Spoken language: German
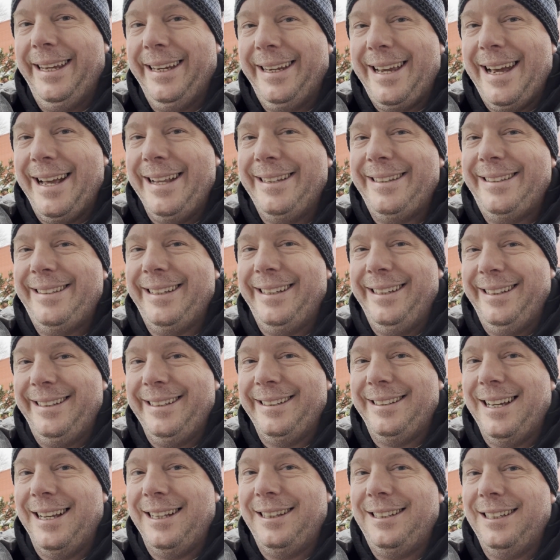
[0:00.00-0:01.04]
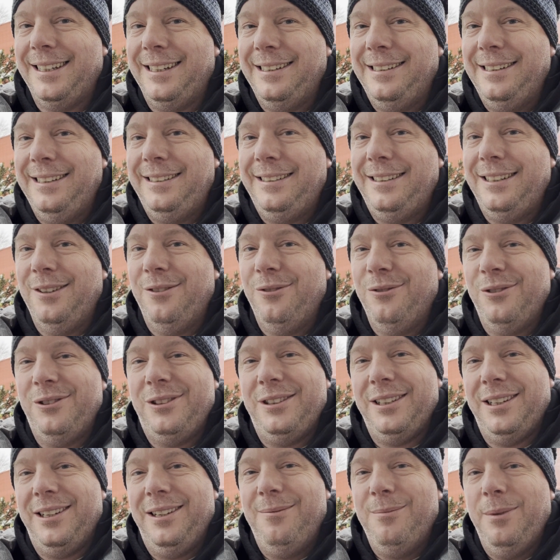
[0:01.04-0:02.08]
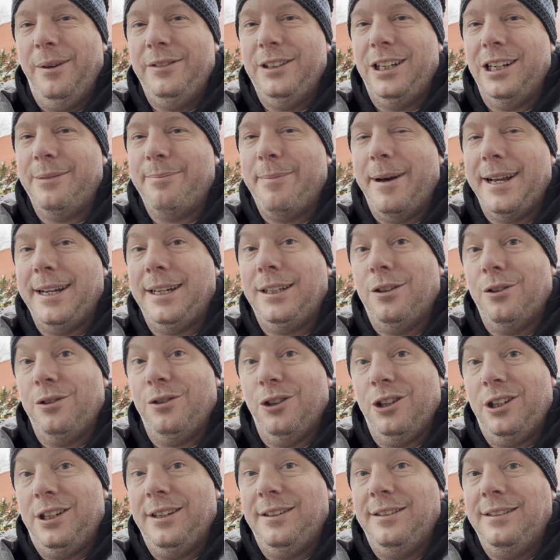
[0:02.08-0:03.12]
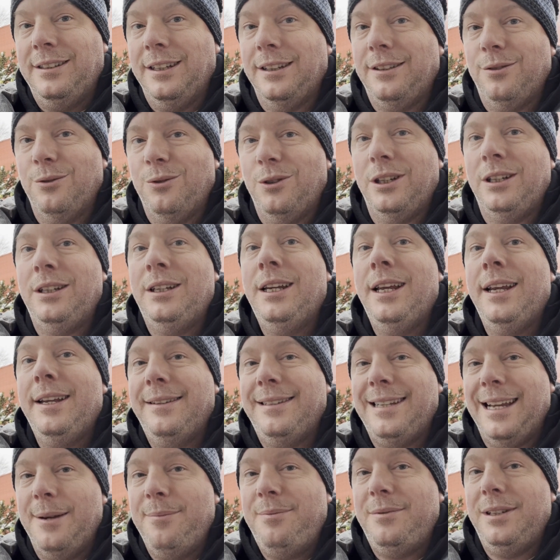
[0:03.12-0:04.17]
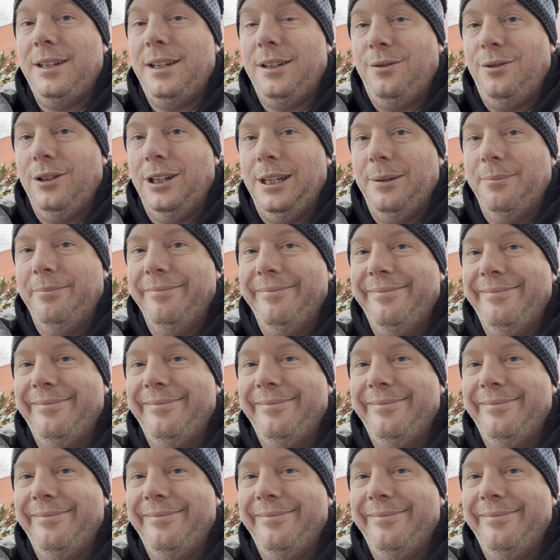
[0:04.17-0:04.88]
Ganz interessante Geschichte und immer wieder spannend, auch solche Situationen selbst zu erleben.